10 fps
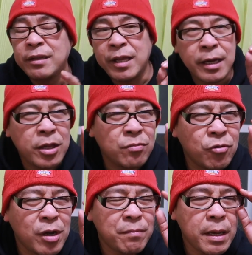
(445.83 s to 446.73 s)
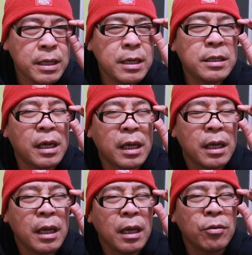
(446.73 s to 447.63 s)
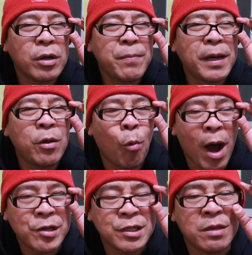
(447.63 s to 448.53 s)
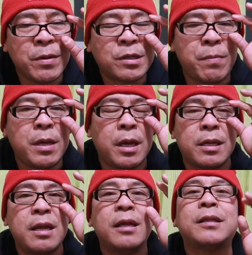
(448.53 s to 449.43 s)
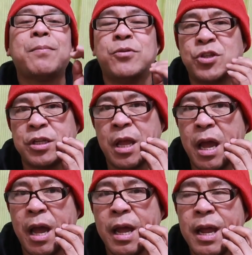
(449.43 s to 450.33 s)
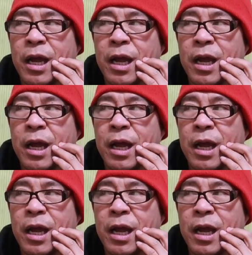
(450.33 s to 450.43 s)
tingnan niyo munang maigi kung ano bagay was, ibig sabihin, tapos na.